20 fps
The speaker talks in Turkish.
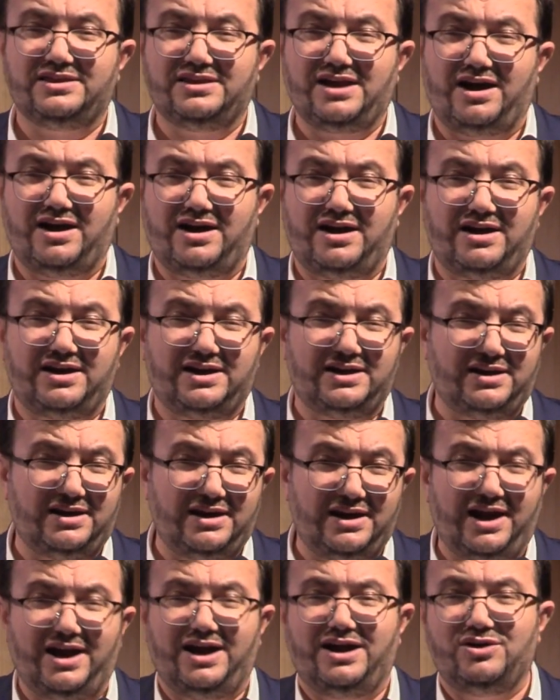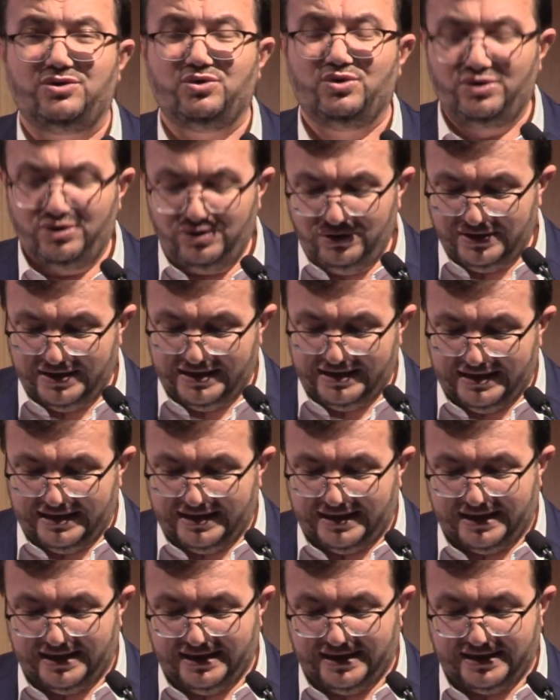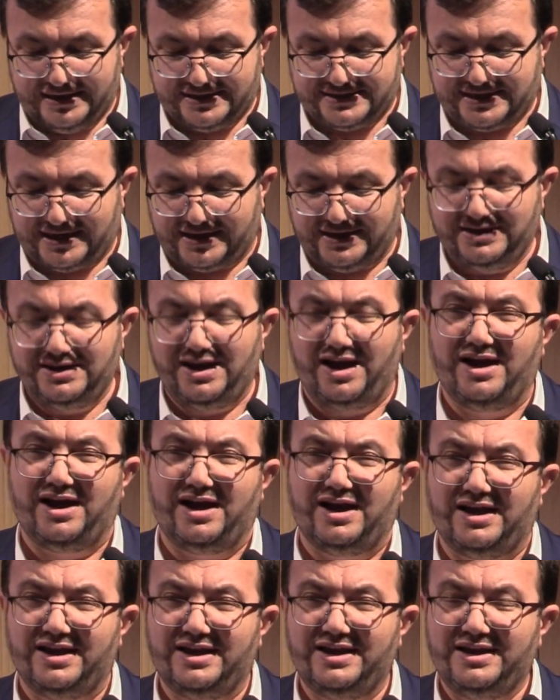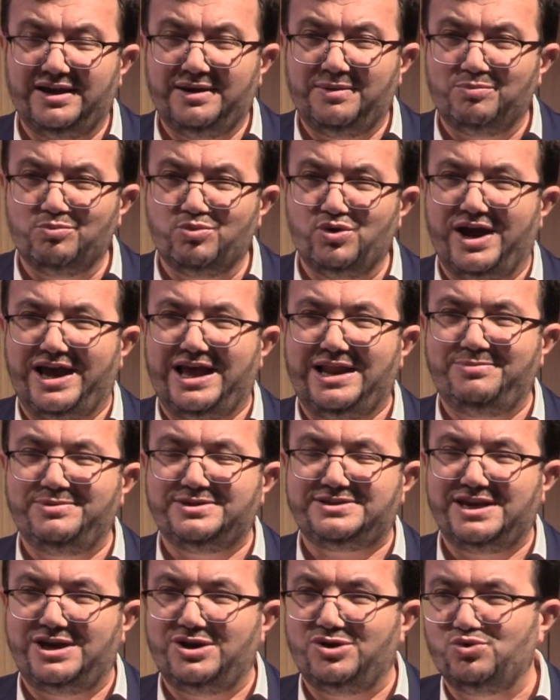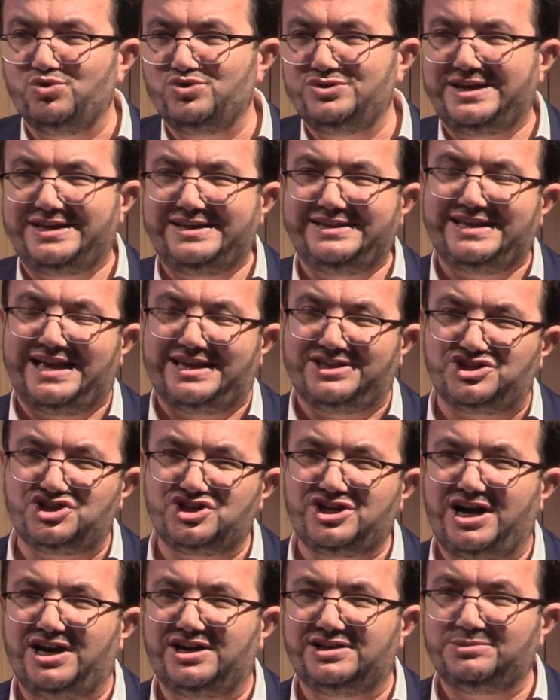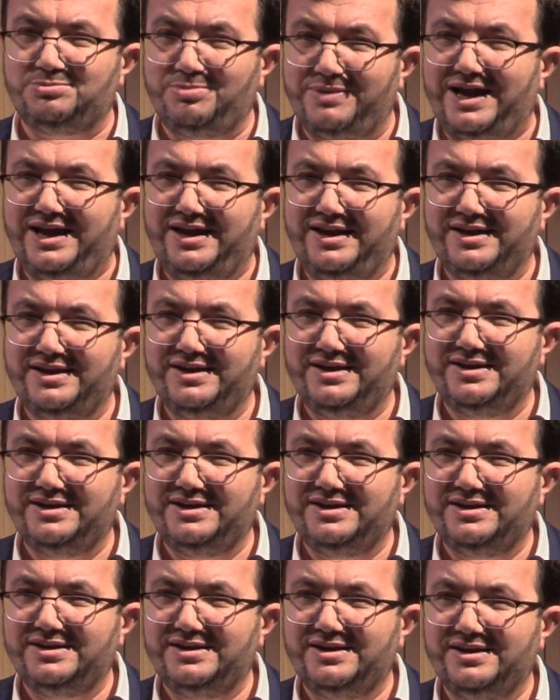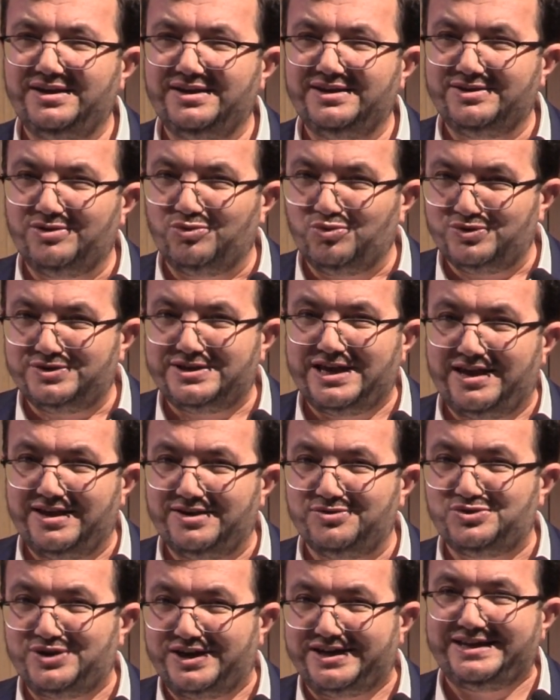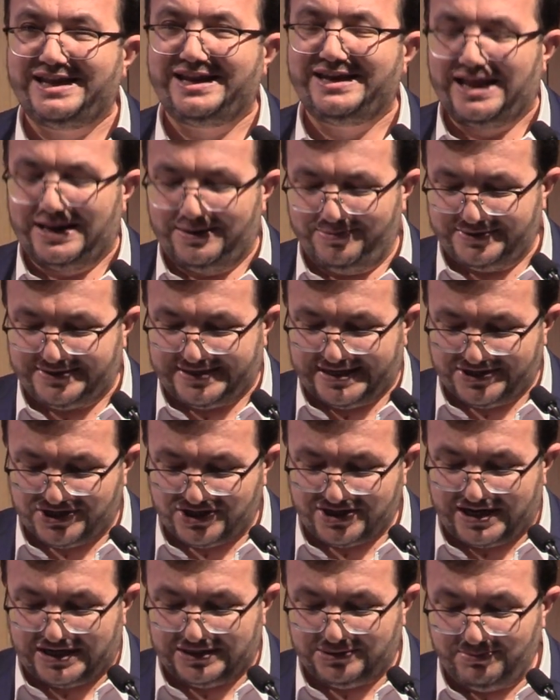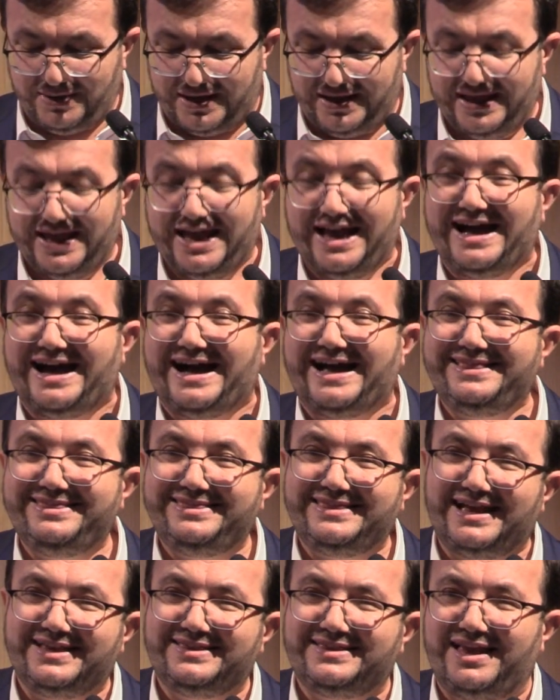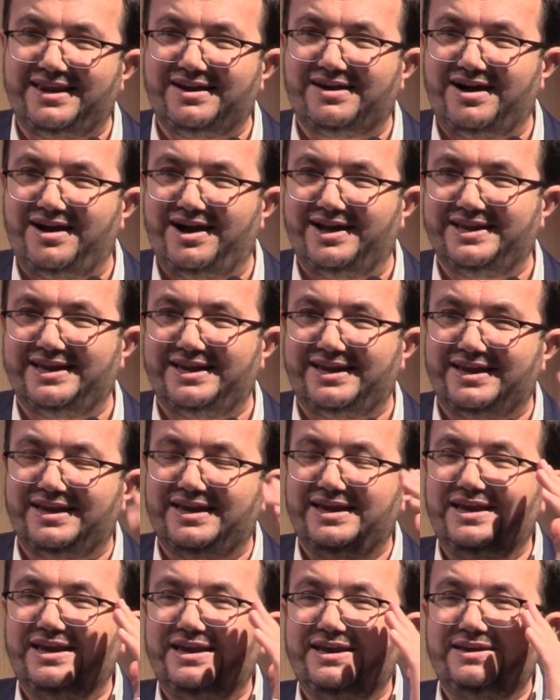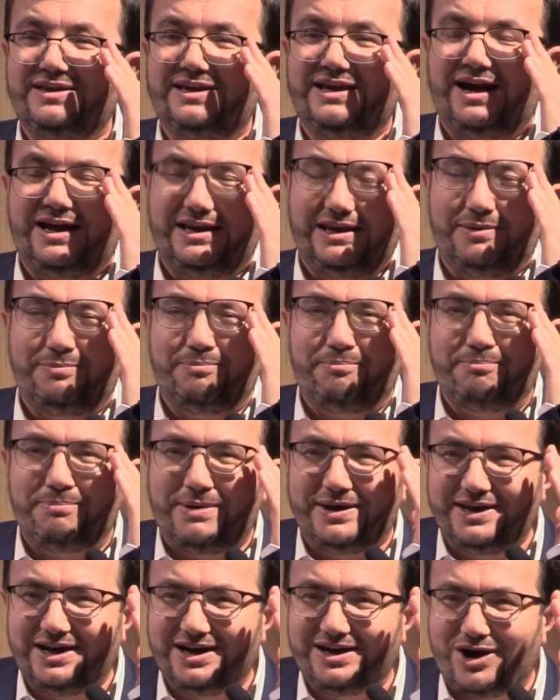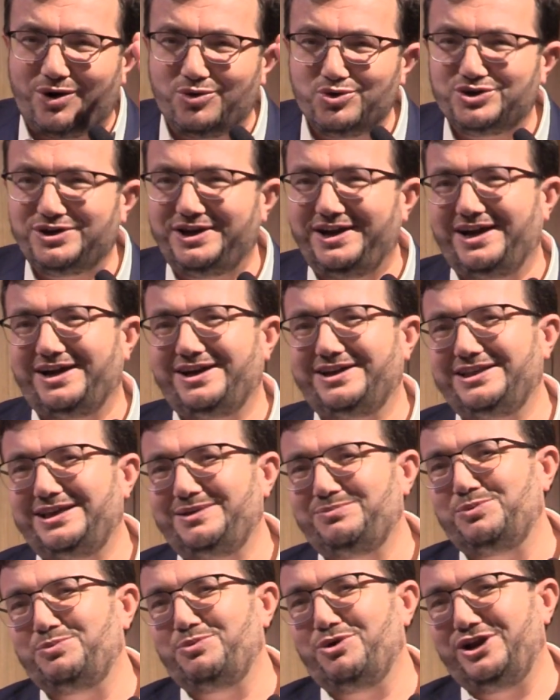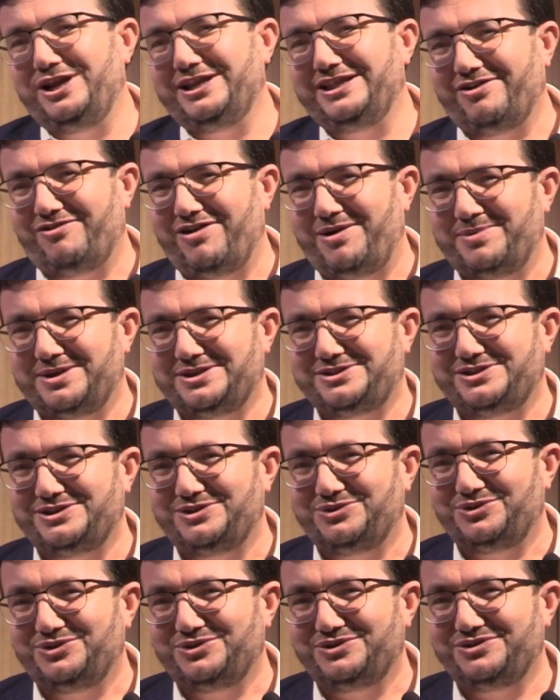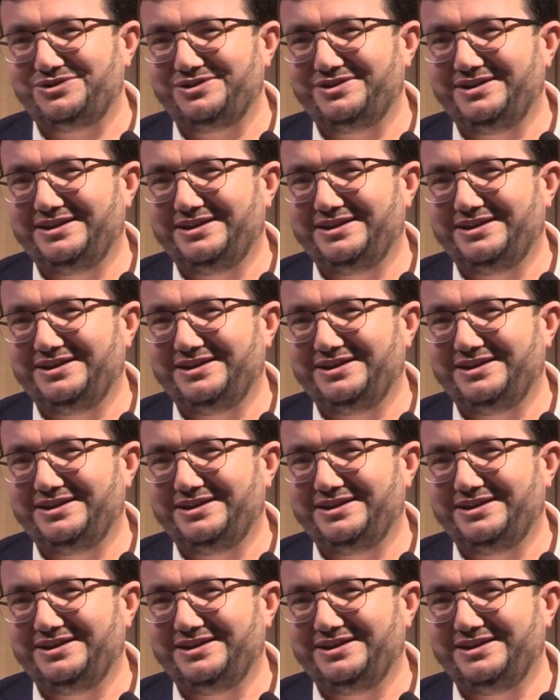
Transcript: taklahu ee, sakın ha bu elbiseyi üzerinden çıkartma, üzerinden elbiseyi çıkartma, hatta telkani. yani bana kavuşana kadar bu böyle devam etsin diyor.